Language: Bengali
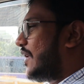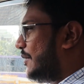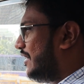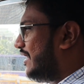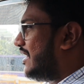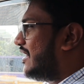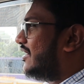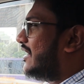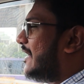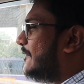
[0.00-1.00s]
ফ্যামিলি
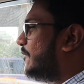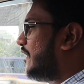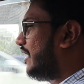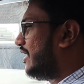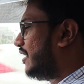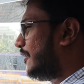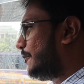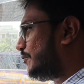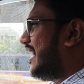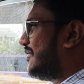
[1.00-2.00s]
ডান এভরিথিং ডান
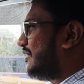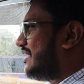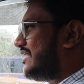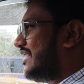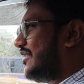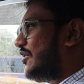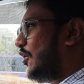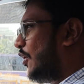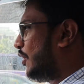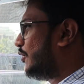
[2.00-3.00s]
আমি বলতেছি
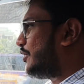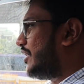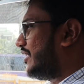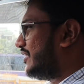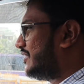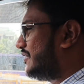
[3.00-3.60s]
অল ওকে